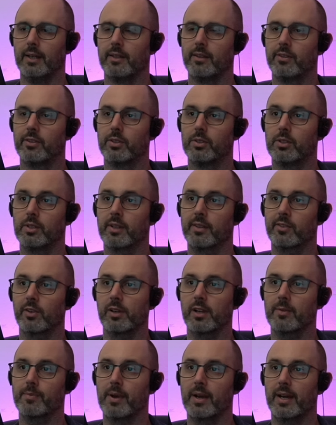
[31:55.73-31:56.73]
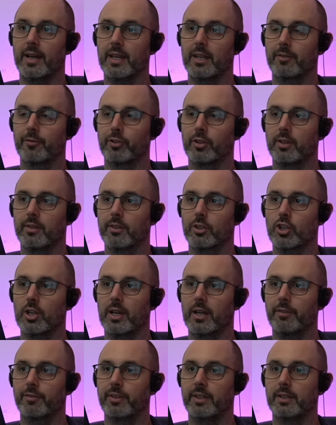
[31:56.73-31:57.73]
So, das soll jetzt mal reichen für dieses
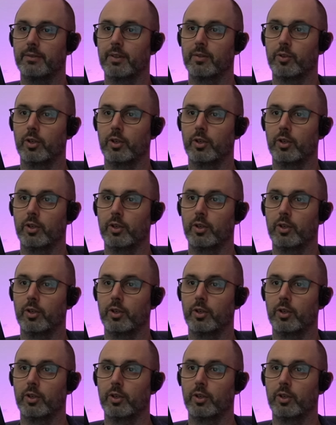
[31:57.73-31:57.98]
Schlachtfeld. Wir